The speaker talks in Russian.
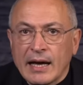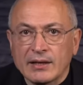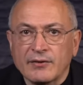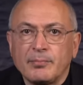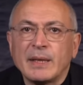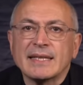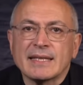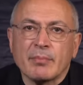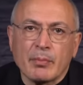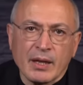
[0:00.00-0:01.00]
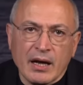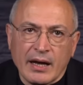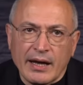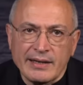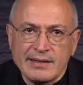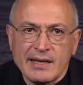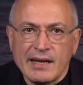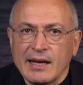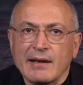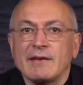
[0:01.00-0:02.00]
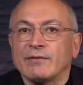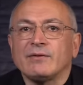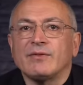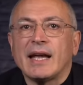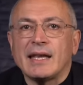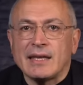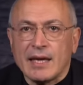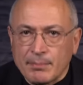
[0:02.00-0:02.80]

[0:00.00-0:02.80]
это в принципе плохая идея и вдвойне